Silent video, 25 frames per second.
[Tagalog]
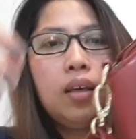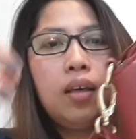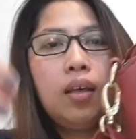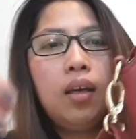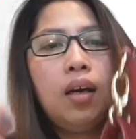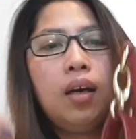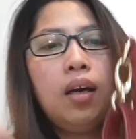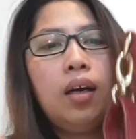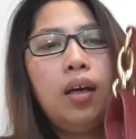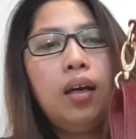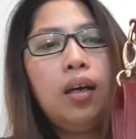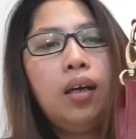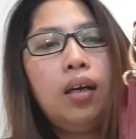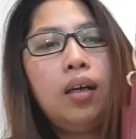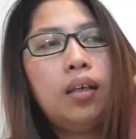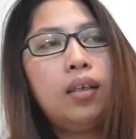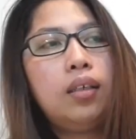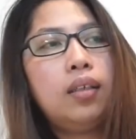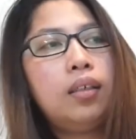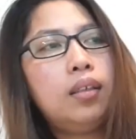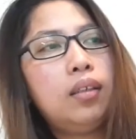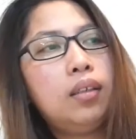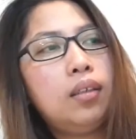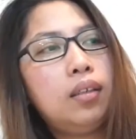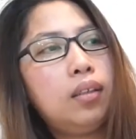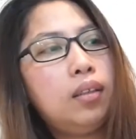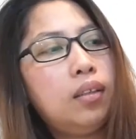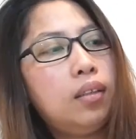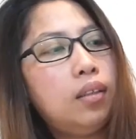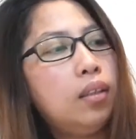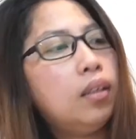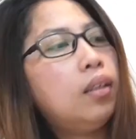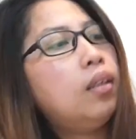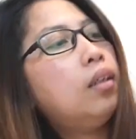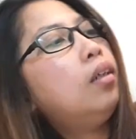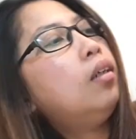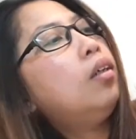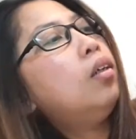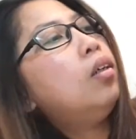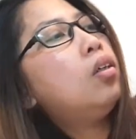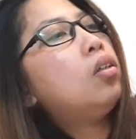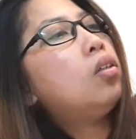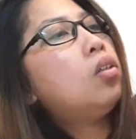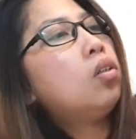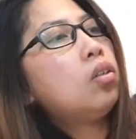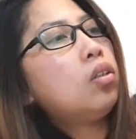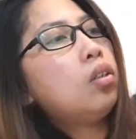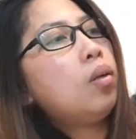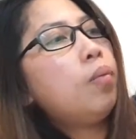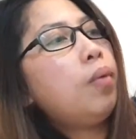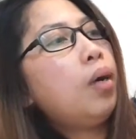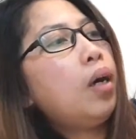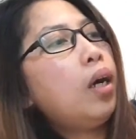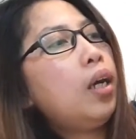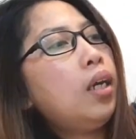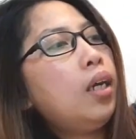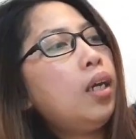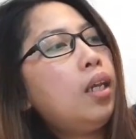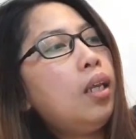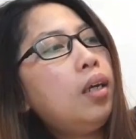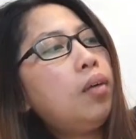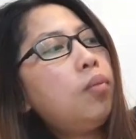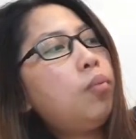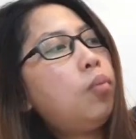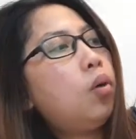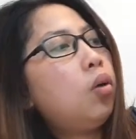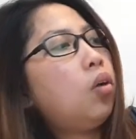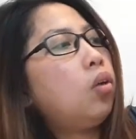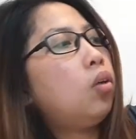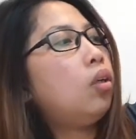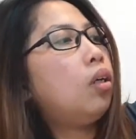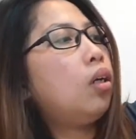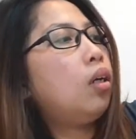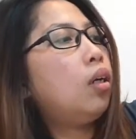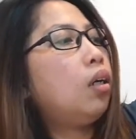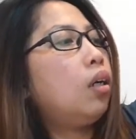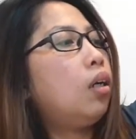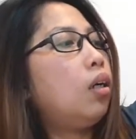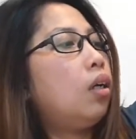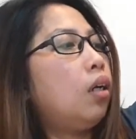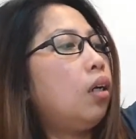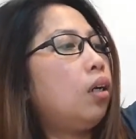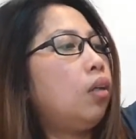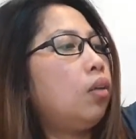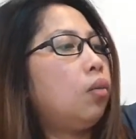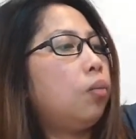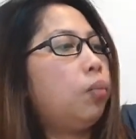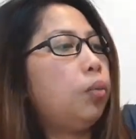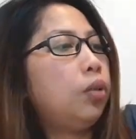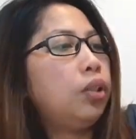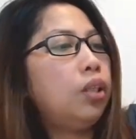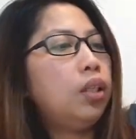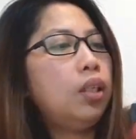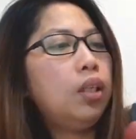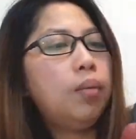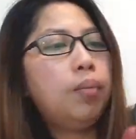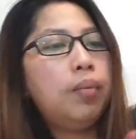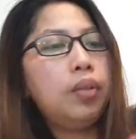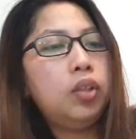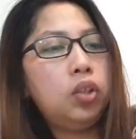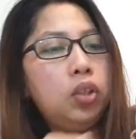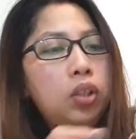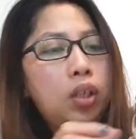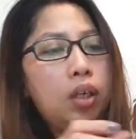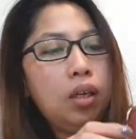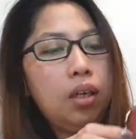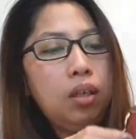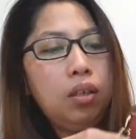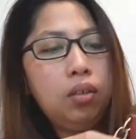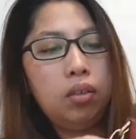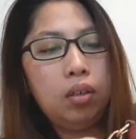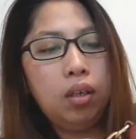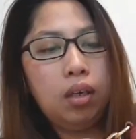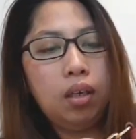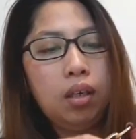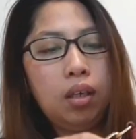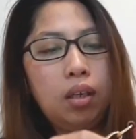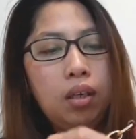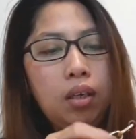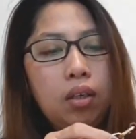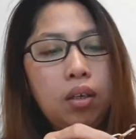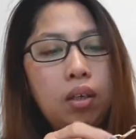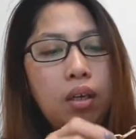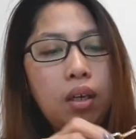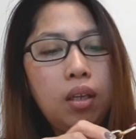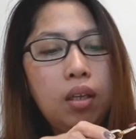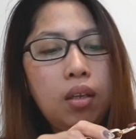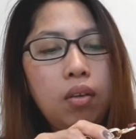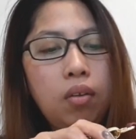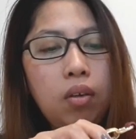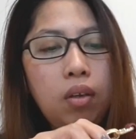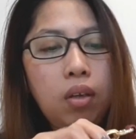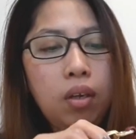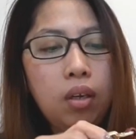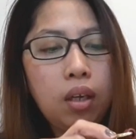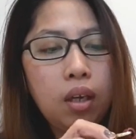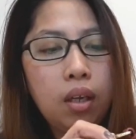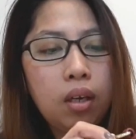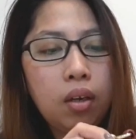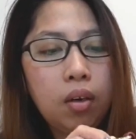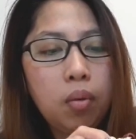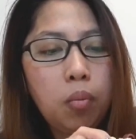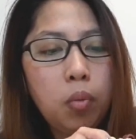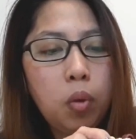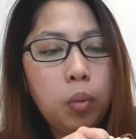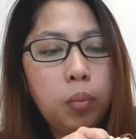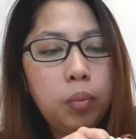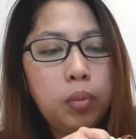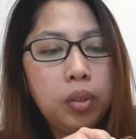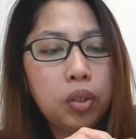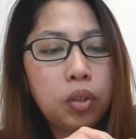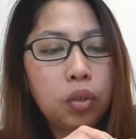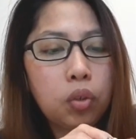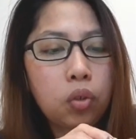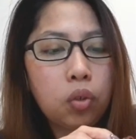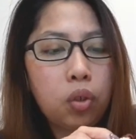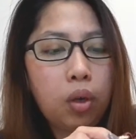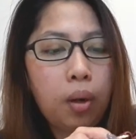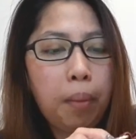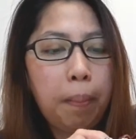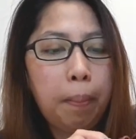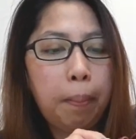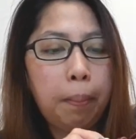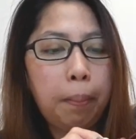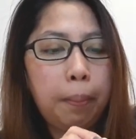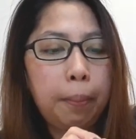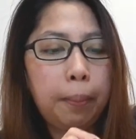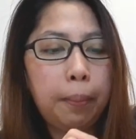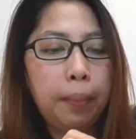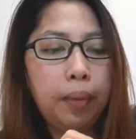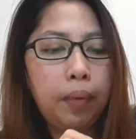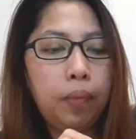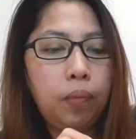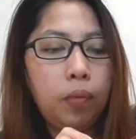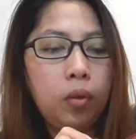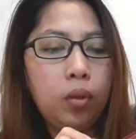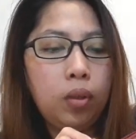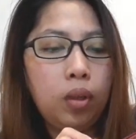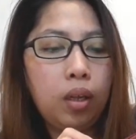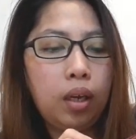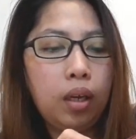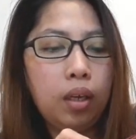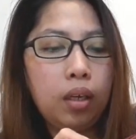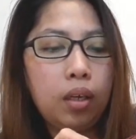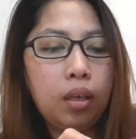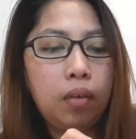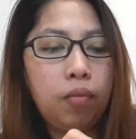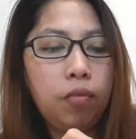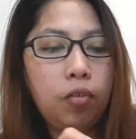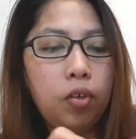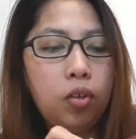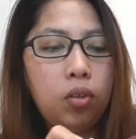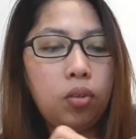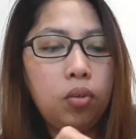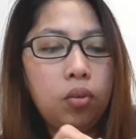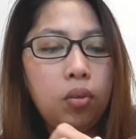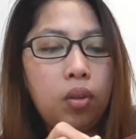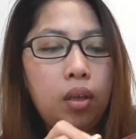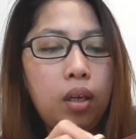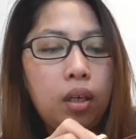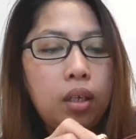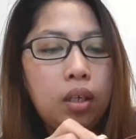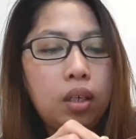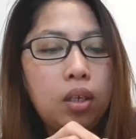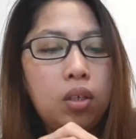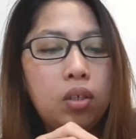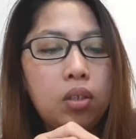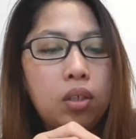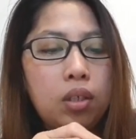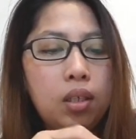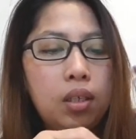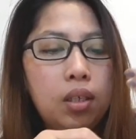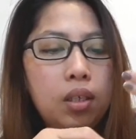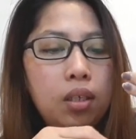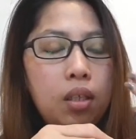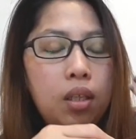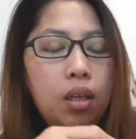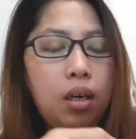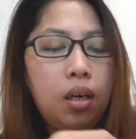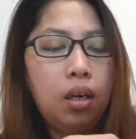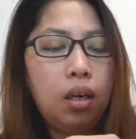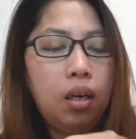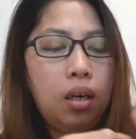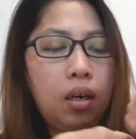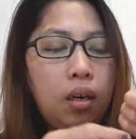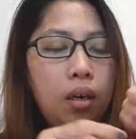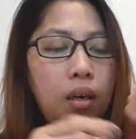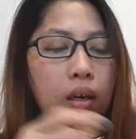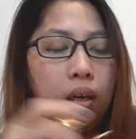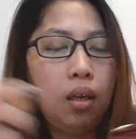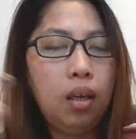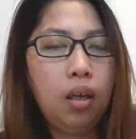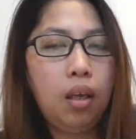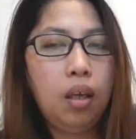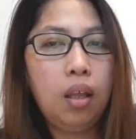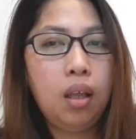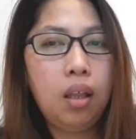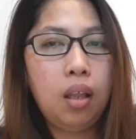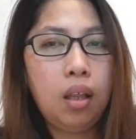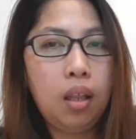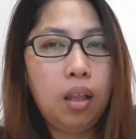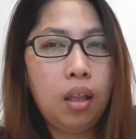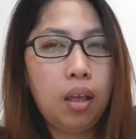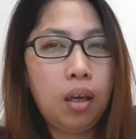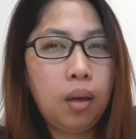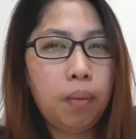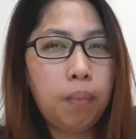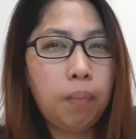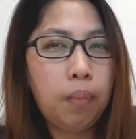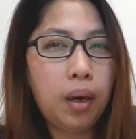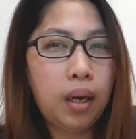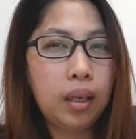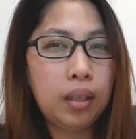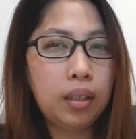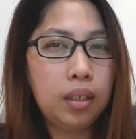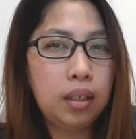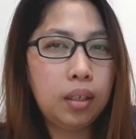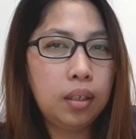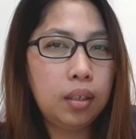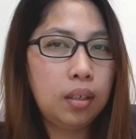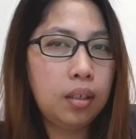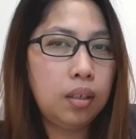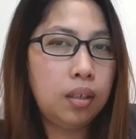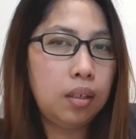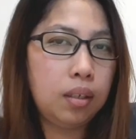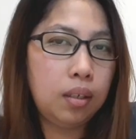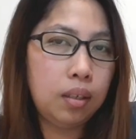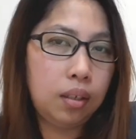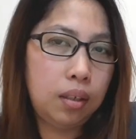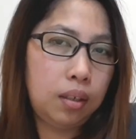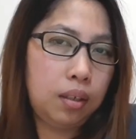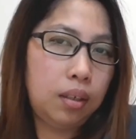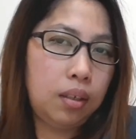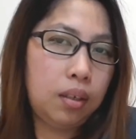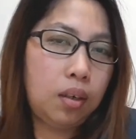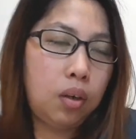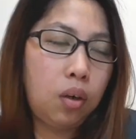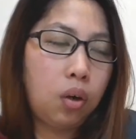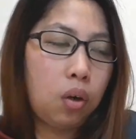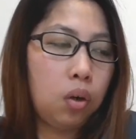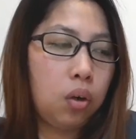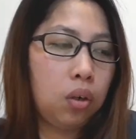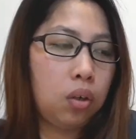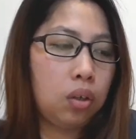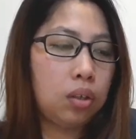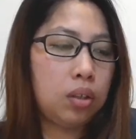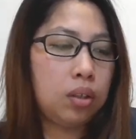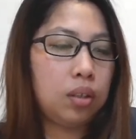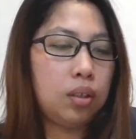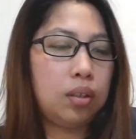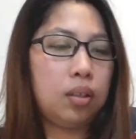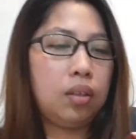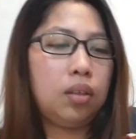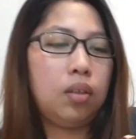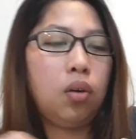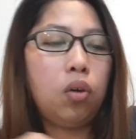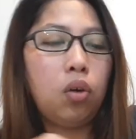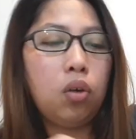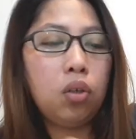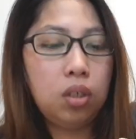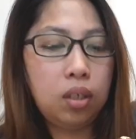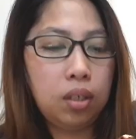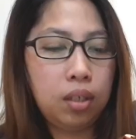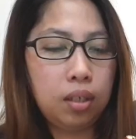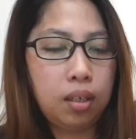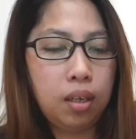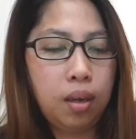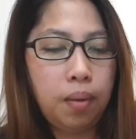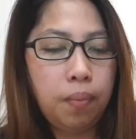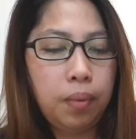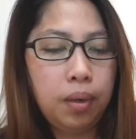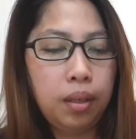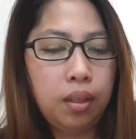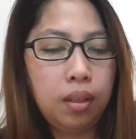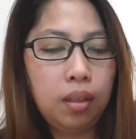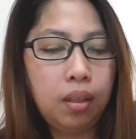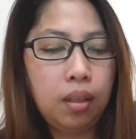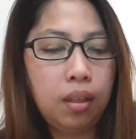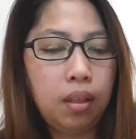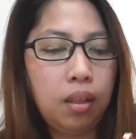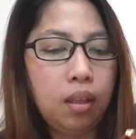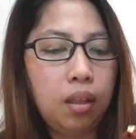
Yan. So, sa mga hilig po na ano, pwede naman siyang ano eh. You can, you can remove this strap if you like if you don't like using the the body crocs cross I mean